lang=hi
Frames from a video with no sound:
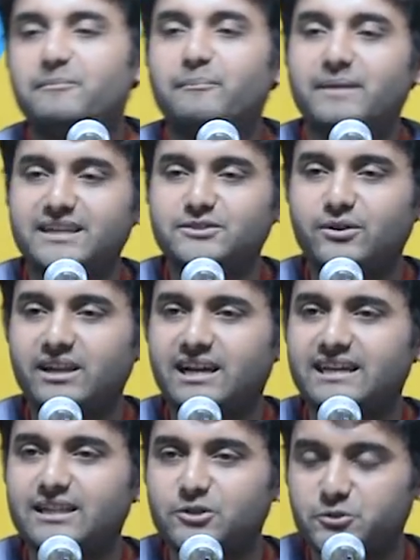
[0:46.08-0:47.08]
मैंने जो
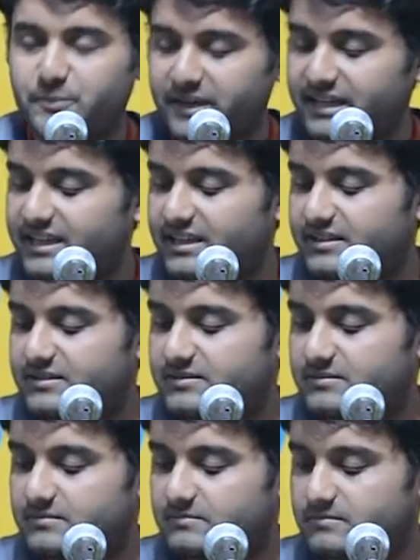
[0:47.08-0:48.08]
लिखा था उस पर कि
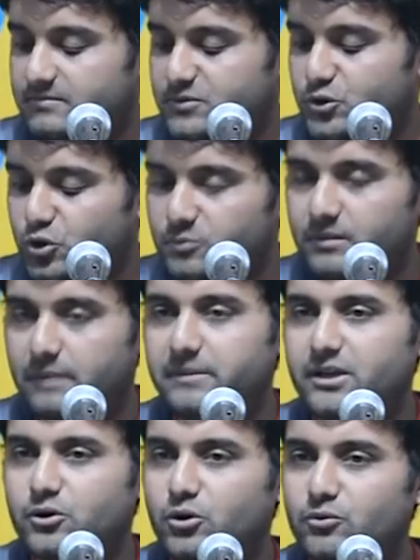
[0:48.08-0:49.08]
जो तुम अभी
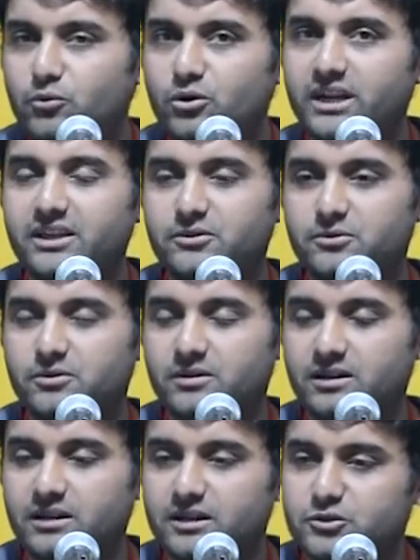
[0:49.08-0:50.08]
हो वो नहीं हो
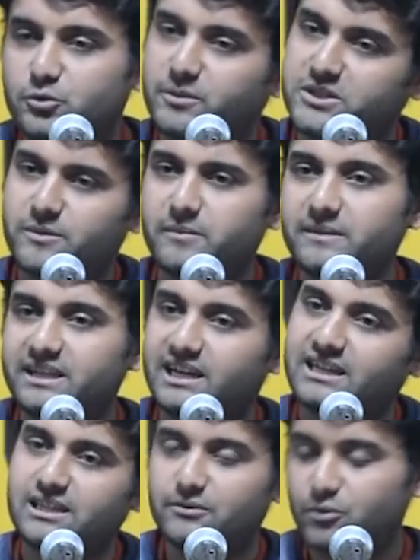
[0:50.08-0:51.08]
जो बचपन में
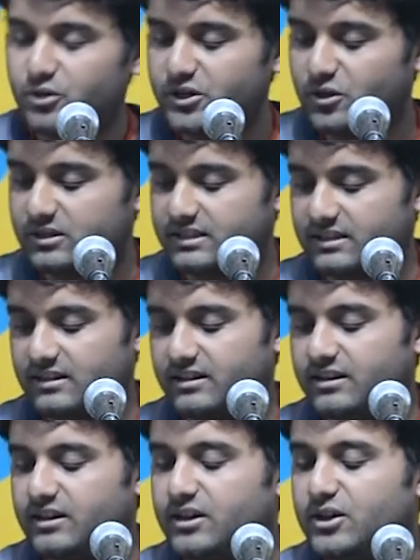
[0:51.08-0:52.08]
देखा था वो कोई और था
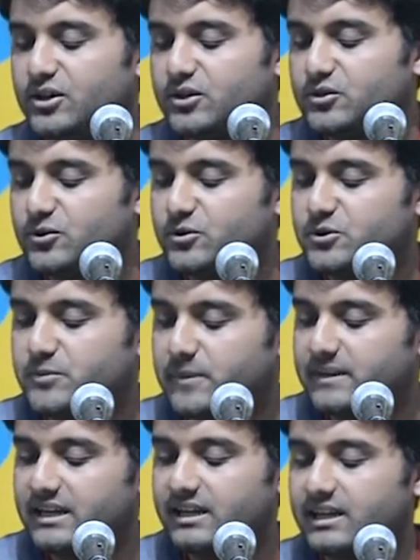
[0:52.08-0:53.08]
तो उस पर
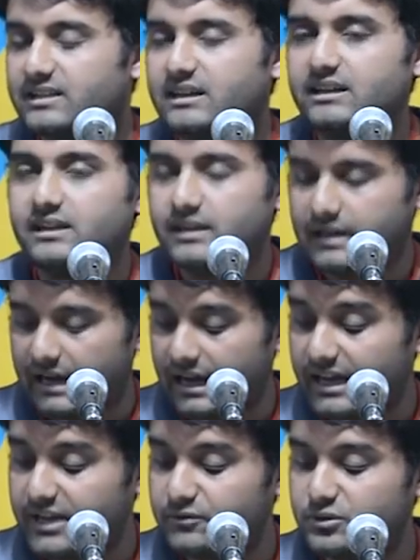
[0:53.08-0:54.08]
मैंने लिखा था कि
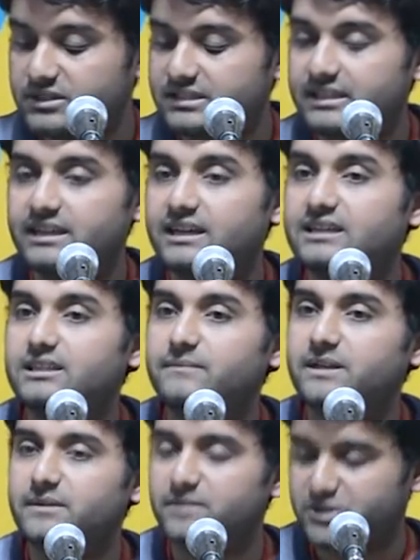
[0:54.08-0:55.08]
कहाँ है वो जिसे देखा था
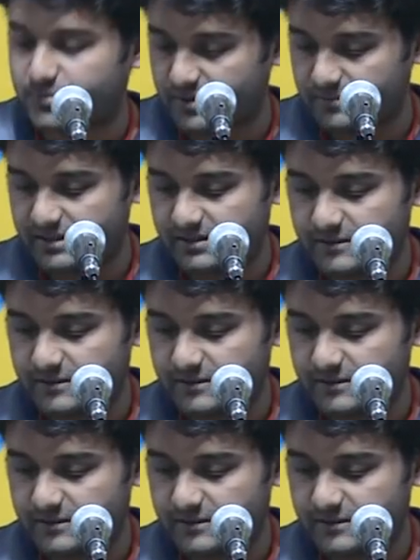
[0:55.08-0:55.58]
मैंने बचपन में